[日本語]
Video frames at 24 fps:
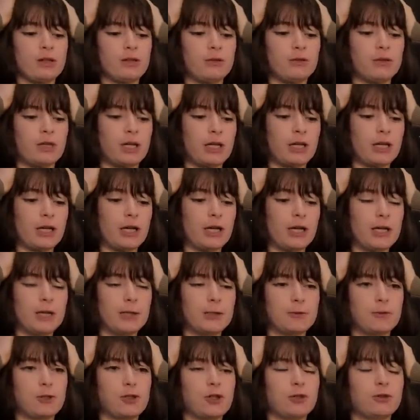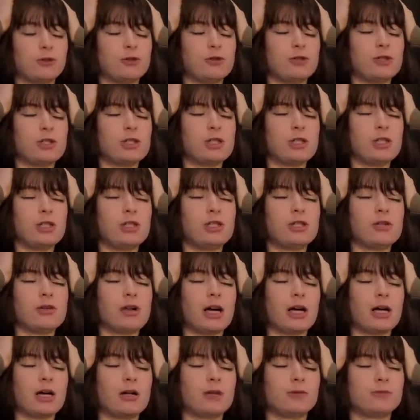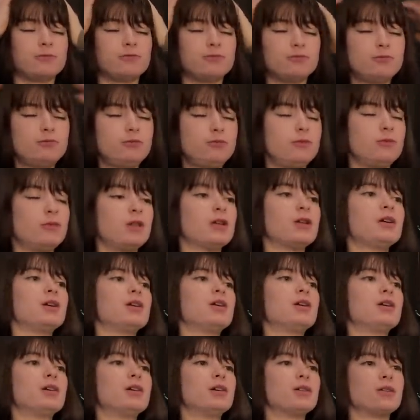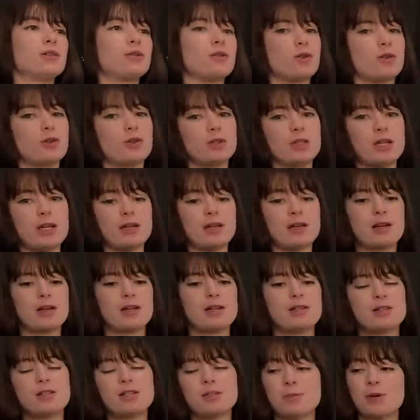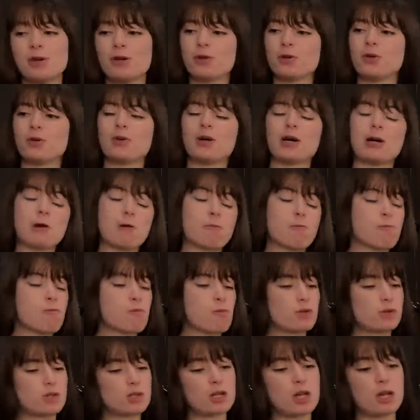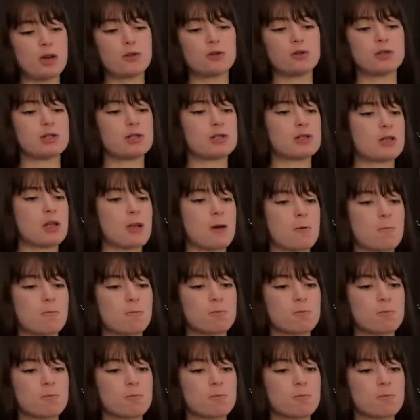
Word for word: わあ今日の一日はここで締めるのは最高ですね、